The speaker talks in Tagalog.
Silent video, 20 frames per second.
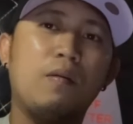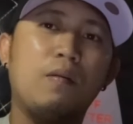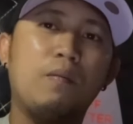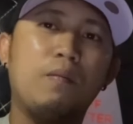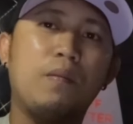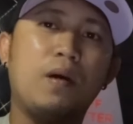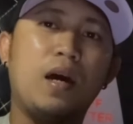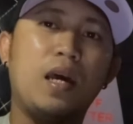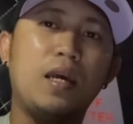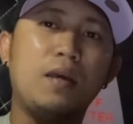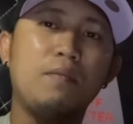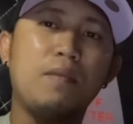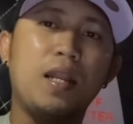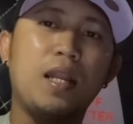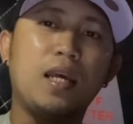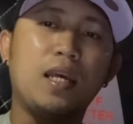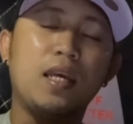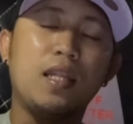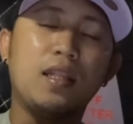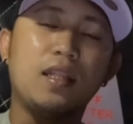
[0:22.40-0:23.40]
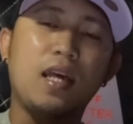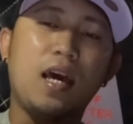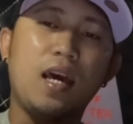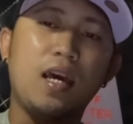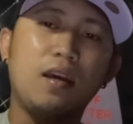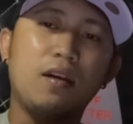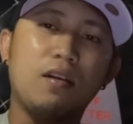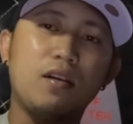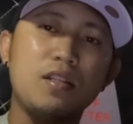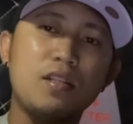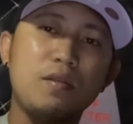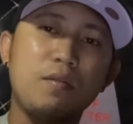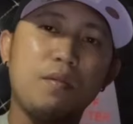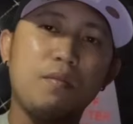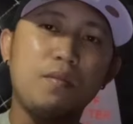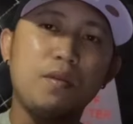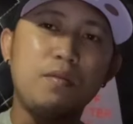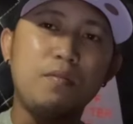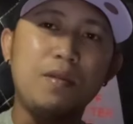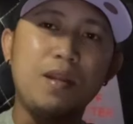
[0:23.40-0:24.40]
may malagyan tayo kasi
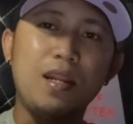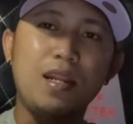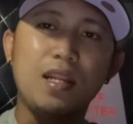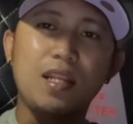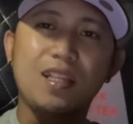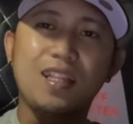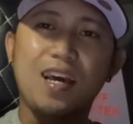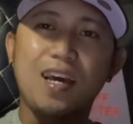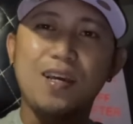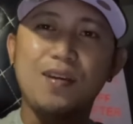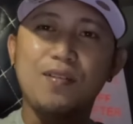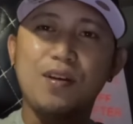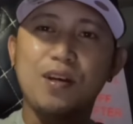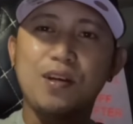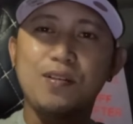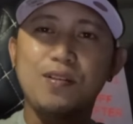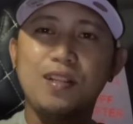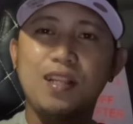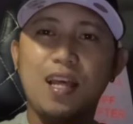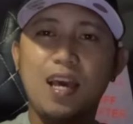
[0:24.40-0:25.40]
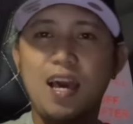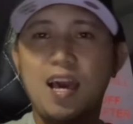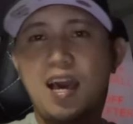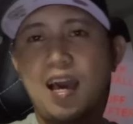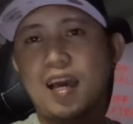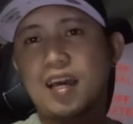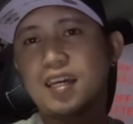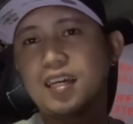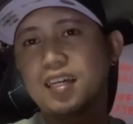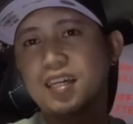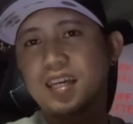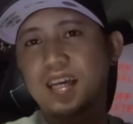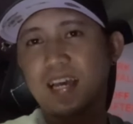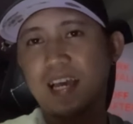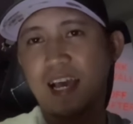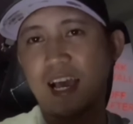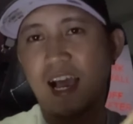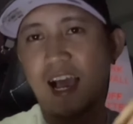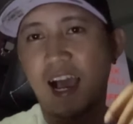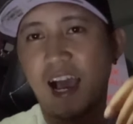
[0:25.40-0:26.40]
mamimili na tayo ngayon ng
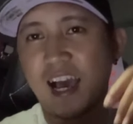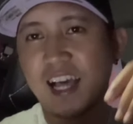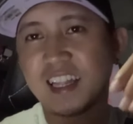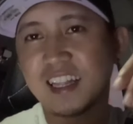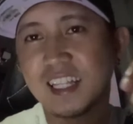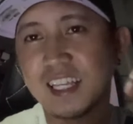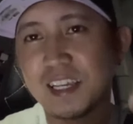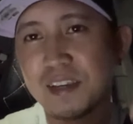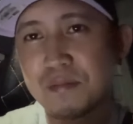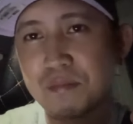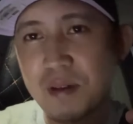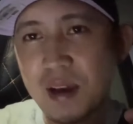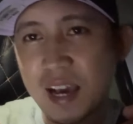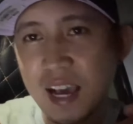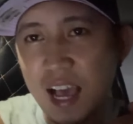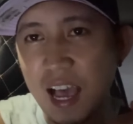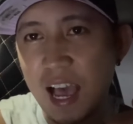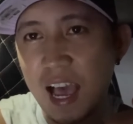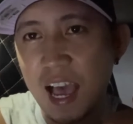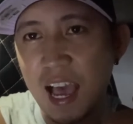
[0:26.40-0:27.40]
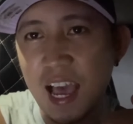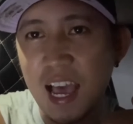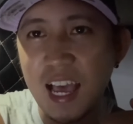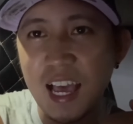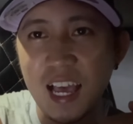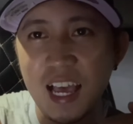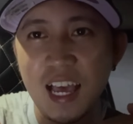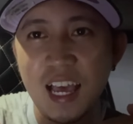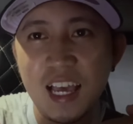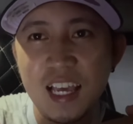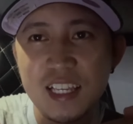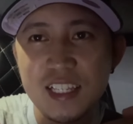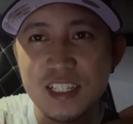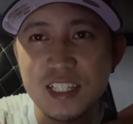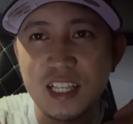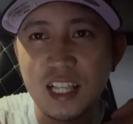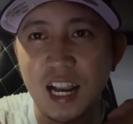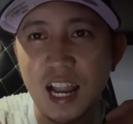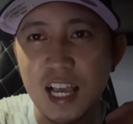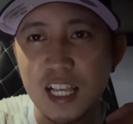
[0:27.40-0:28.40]
ating mga
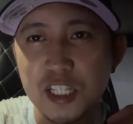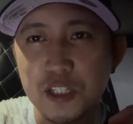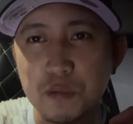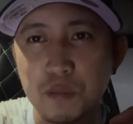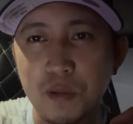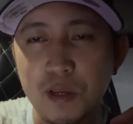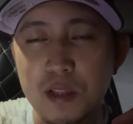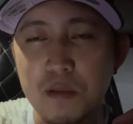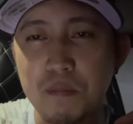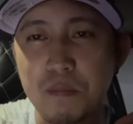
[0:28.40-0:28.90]
scratch pin,